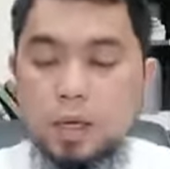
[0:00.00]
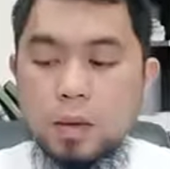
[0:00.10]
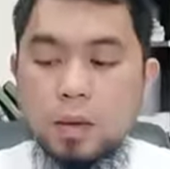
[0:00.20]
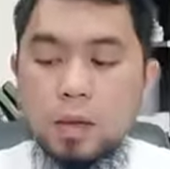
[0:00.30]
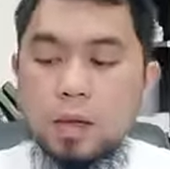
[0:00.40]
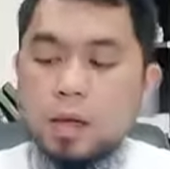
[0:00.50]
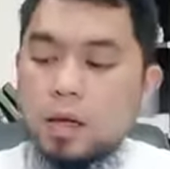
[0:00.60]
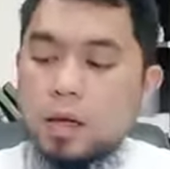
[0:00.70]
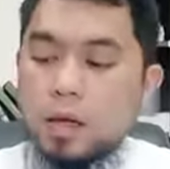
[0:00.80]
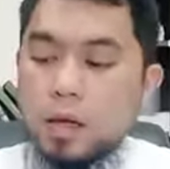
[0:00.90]
na
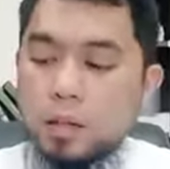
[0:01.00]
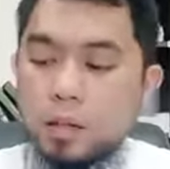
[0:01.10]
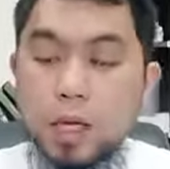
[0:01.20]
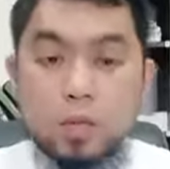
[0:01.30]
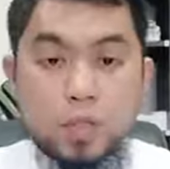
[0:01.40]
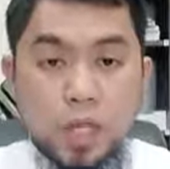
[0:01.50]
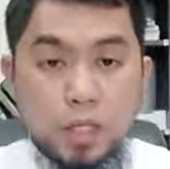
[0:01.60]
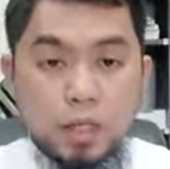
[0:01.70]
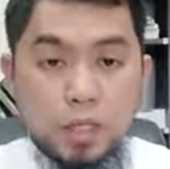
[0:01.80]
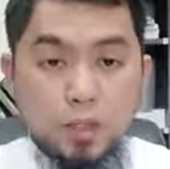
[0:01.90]
uh,
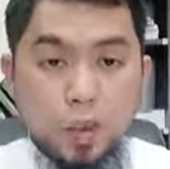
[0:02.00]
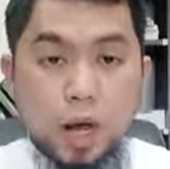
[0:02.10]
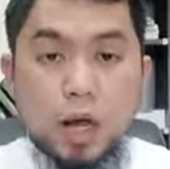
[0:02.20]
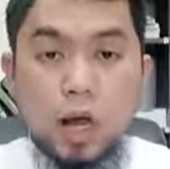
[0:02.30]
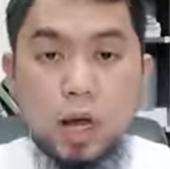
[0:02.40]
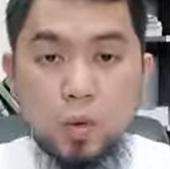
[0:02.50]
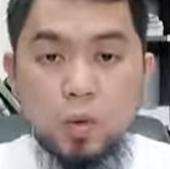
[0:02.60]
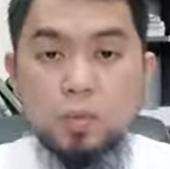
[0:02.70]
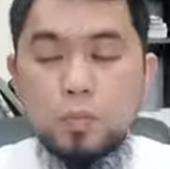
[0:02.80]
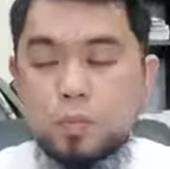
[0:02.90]
pinarusahan dito ang
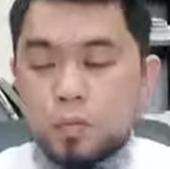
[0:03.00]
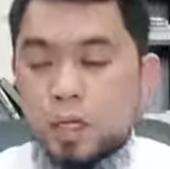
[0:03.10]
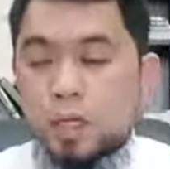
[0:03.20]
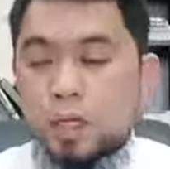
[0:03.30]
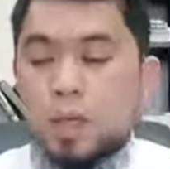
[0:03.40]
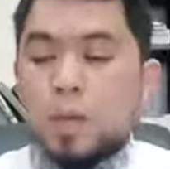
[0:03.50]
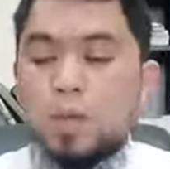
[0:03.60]
kaum ni